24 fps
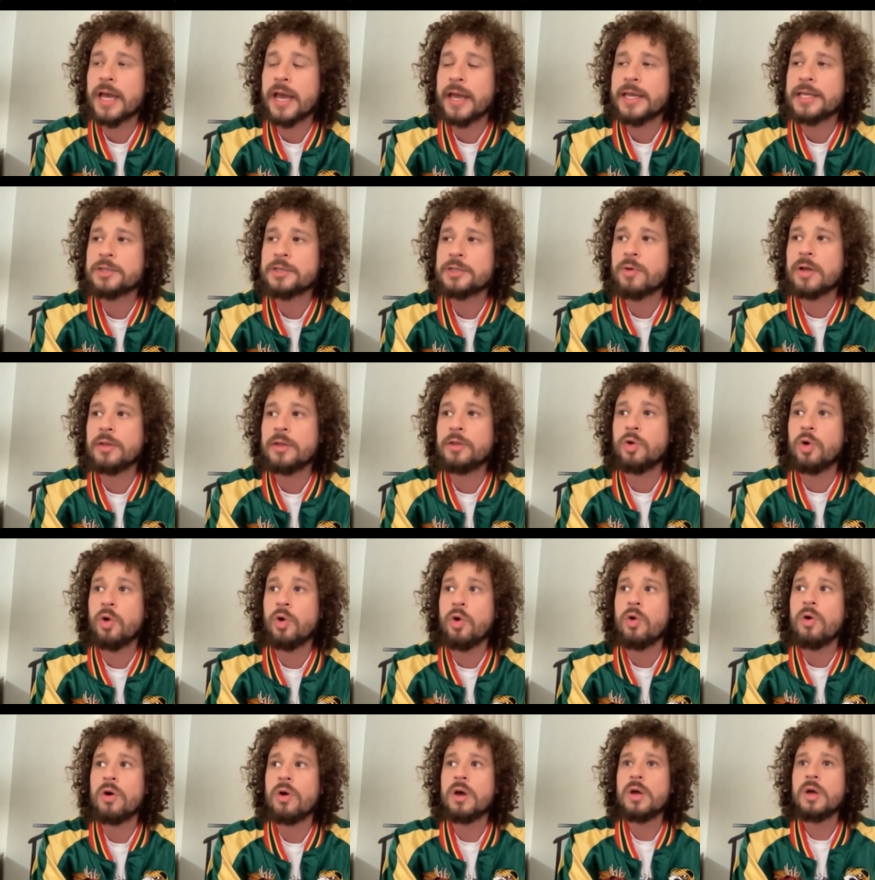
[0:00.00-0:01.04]
ahí es
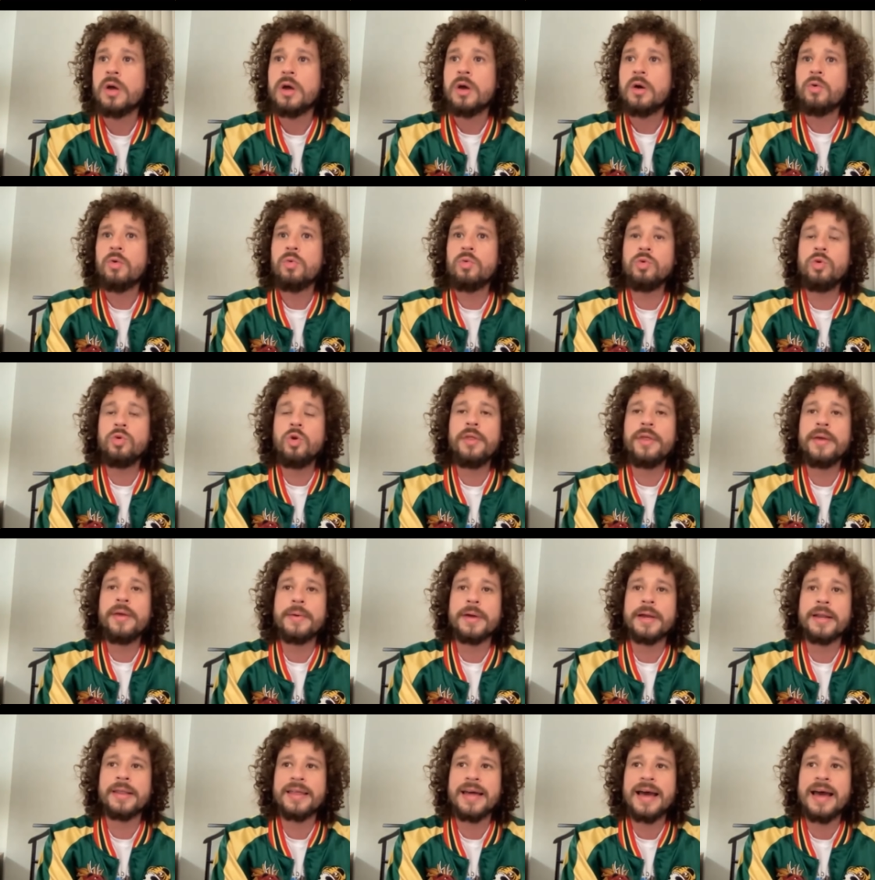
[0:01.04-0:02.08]
cuando uno de
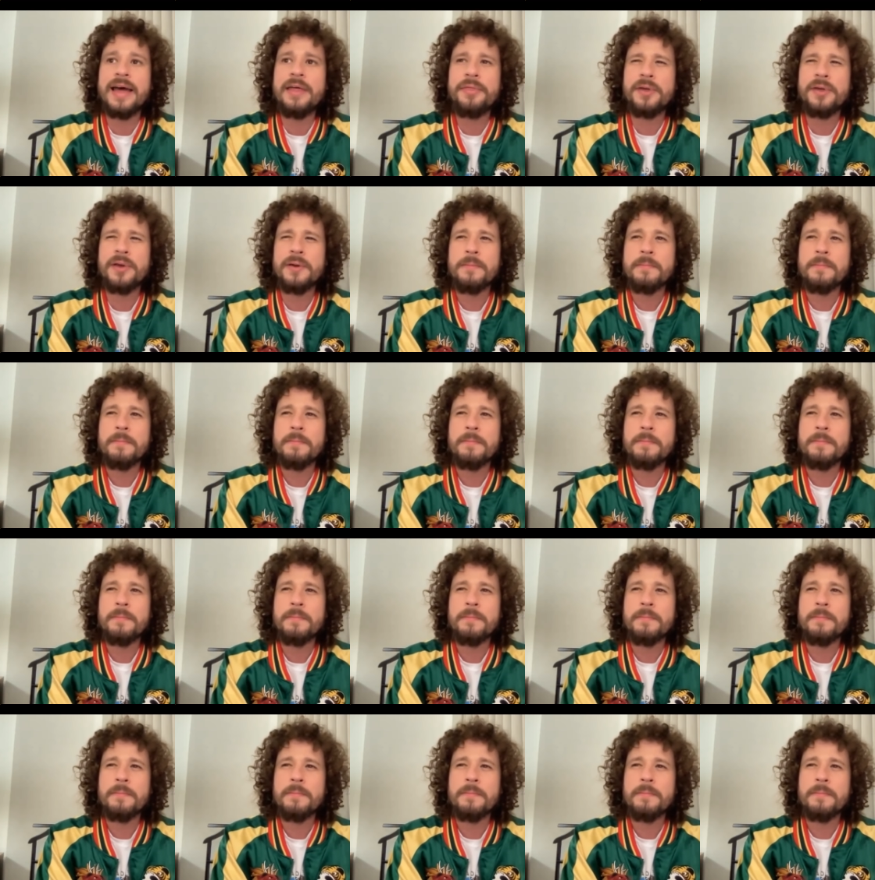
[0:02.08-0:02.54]
verdad,